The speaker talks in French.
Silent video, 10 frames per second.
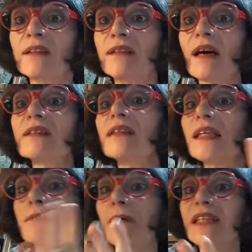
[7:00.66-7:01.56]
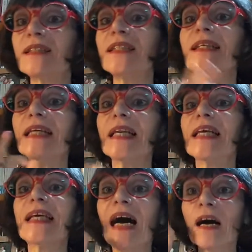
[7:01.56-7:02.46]
Dans cette partie, il
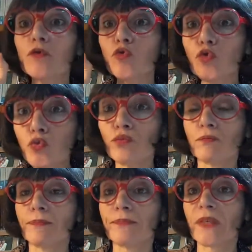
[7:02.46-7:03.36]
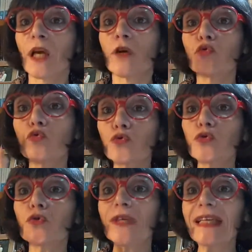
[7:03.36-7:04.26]
y a tout, tout
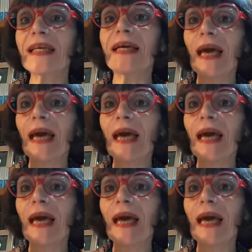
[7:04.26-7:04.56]
ce qui est